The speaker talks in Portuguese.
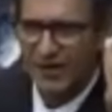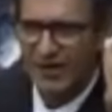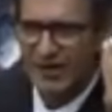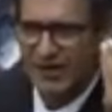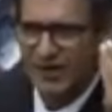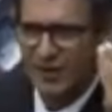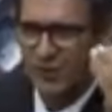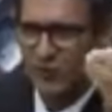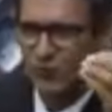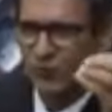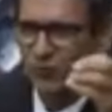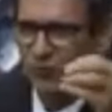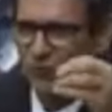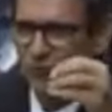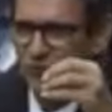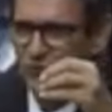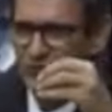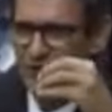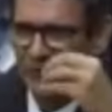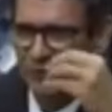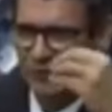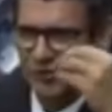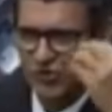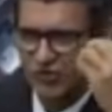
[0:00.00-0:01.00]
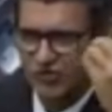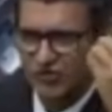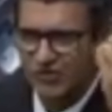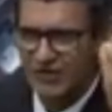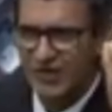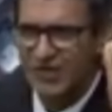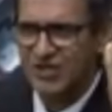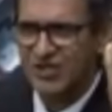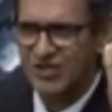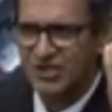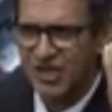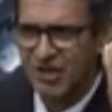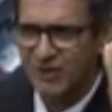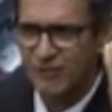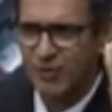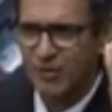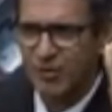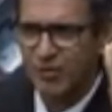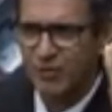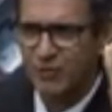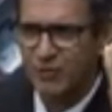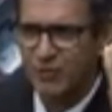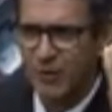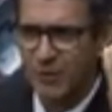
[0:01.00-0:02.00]
aí, um, um valor de um cachê
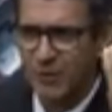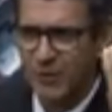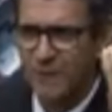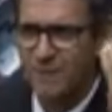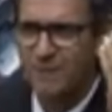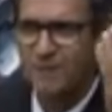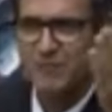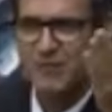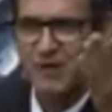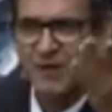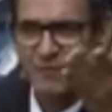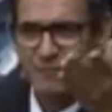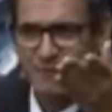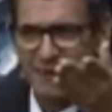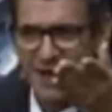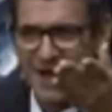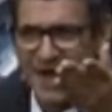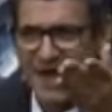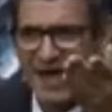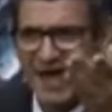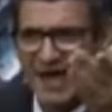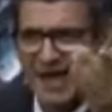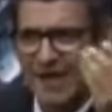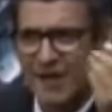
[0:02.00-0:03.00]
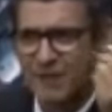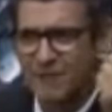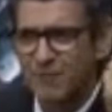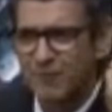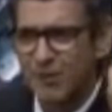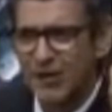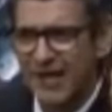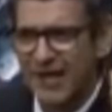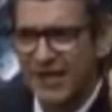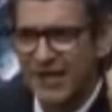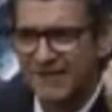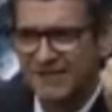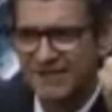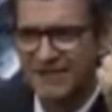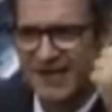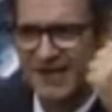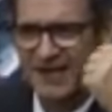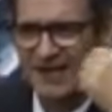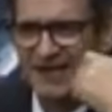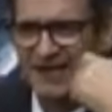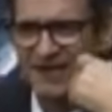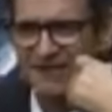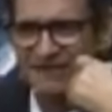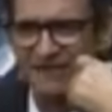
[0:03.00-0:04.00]
muito bom para ela, por ela
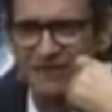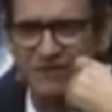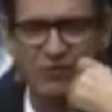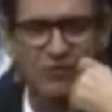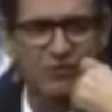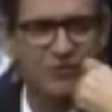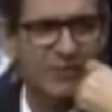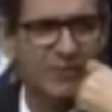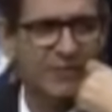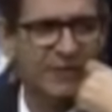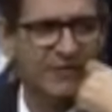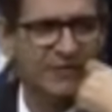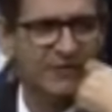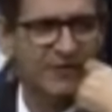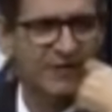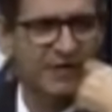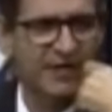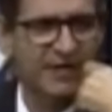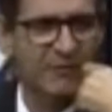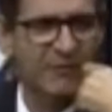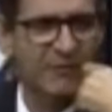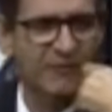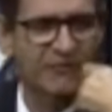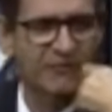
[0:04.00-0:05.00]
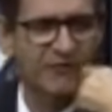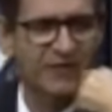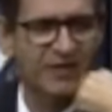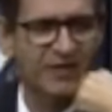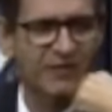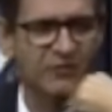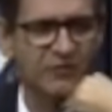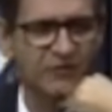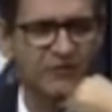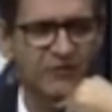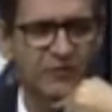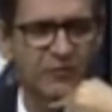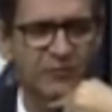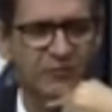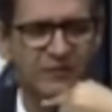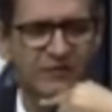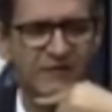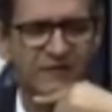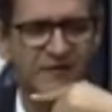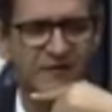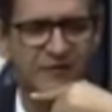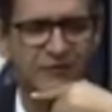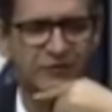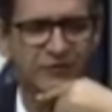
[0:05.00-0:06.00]
ser a Silvia Bravanel, a filha do Silvio
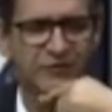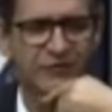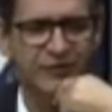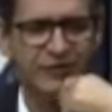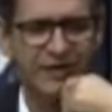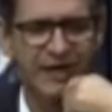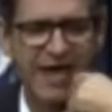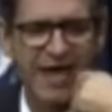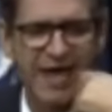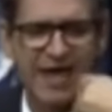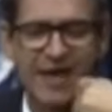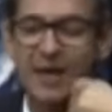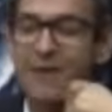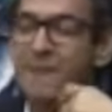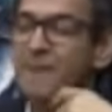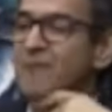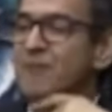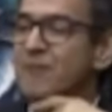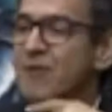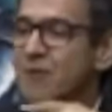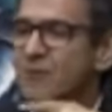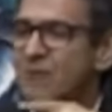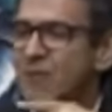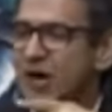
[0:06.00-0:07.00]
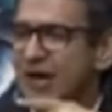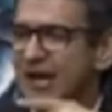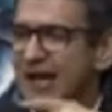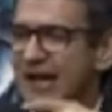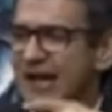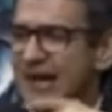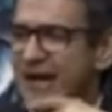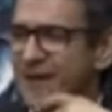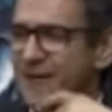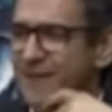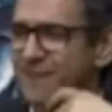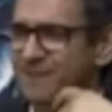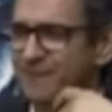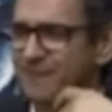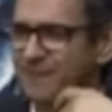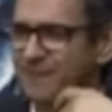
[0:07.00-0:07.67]
Santos, ok? Bora lá!